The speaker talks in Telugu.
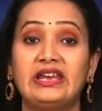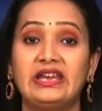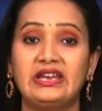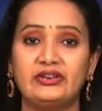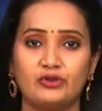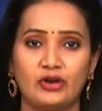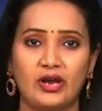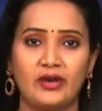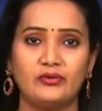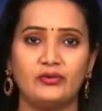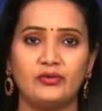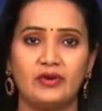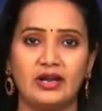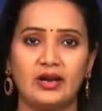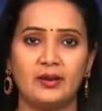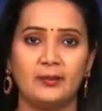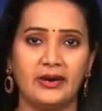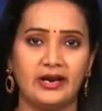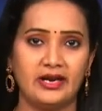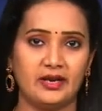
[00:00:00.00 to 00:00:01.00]
ఈ డ్రైవ్
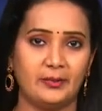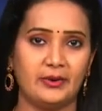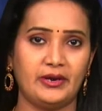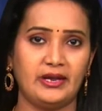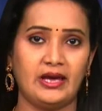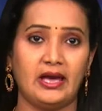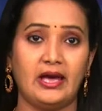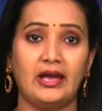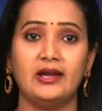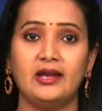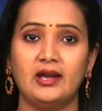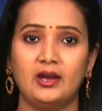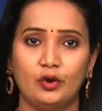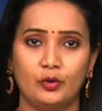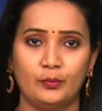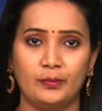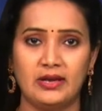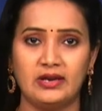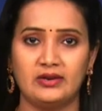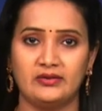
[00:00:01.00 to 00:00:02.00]
ద్వారా బయటపడే అన్ని
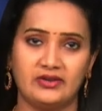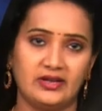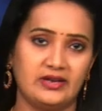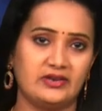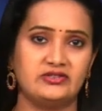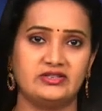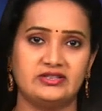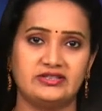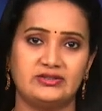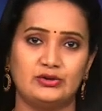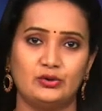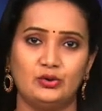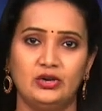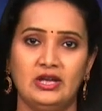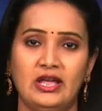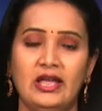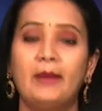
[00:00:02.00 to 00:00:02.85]
లోపాలు సరిచేస్తూ